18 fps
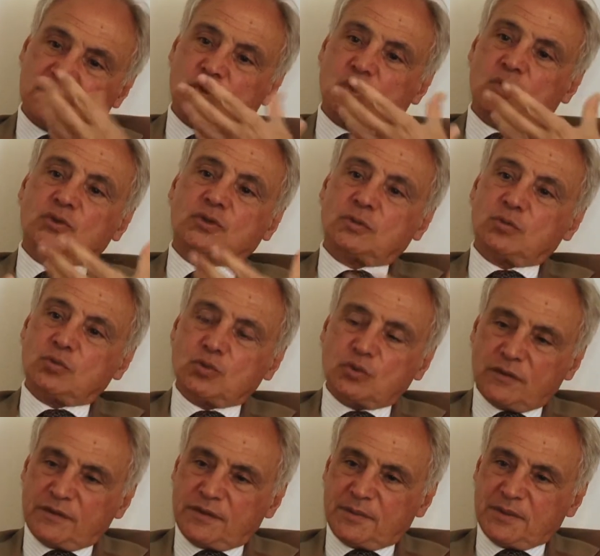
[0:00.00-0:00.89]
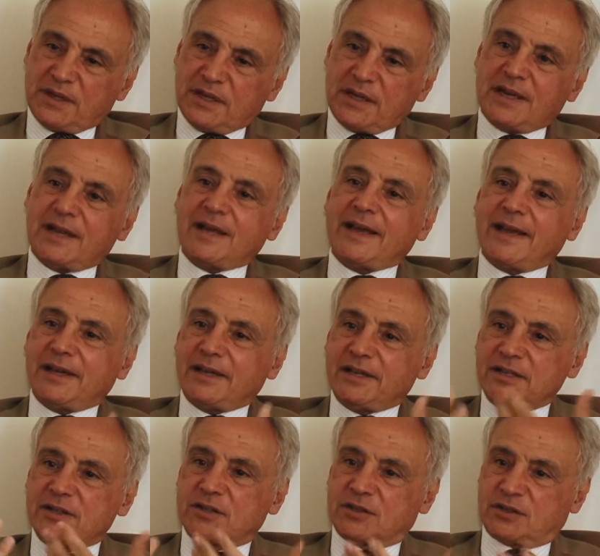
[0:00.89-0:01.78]
contributo femminile e
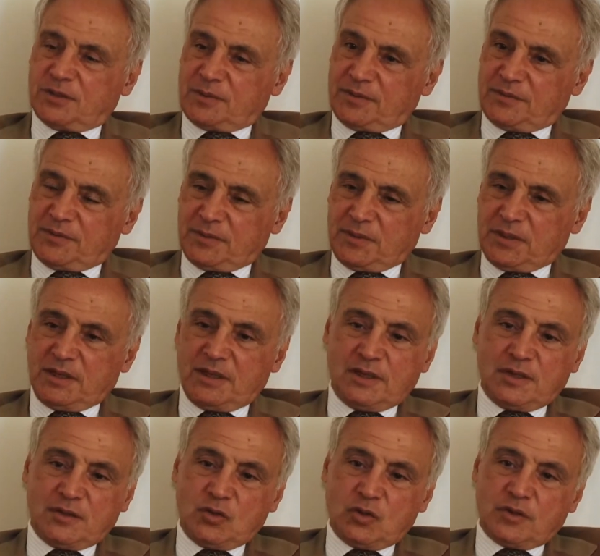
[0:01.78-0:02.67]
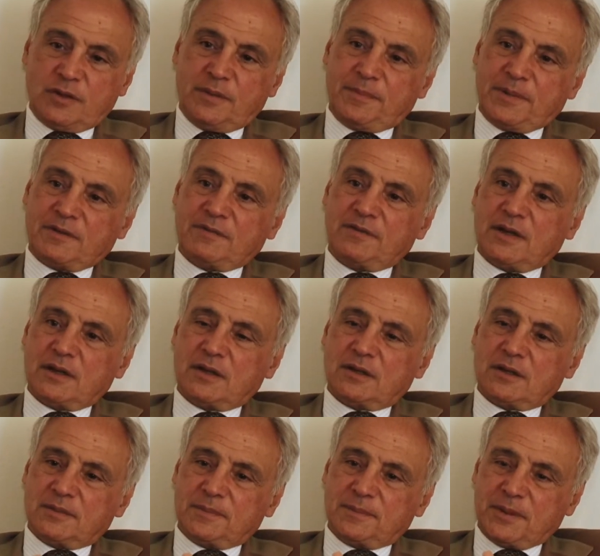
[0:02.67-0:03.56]
leadership femminile. Le donne per,
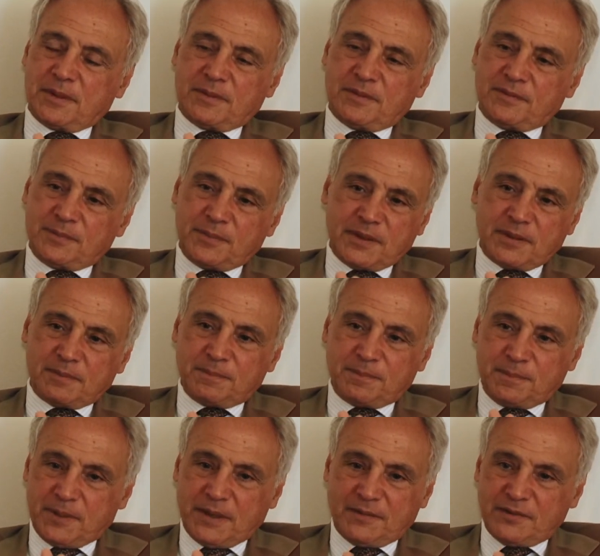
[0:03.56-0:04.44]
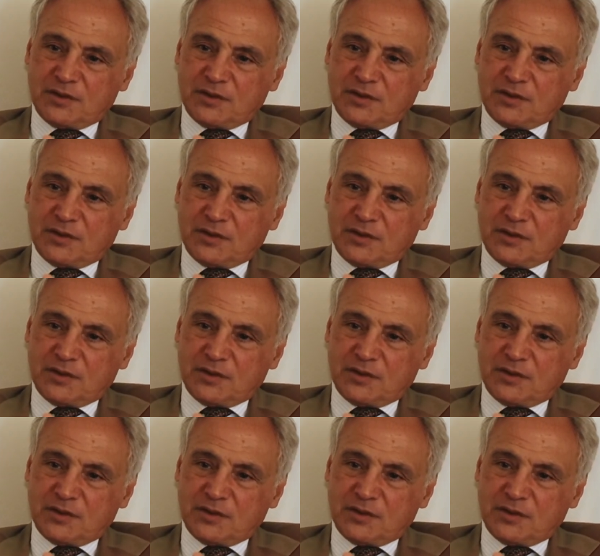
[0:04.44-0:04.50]
per, per, per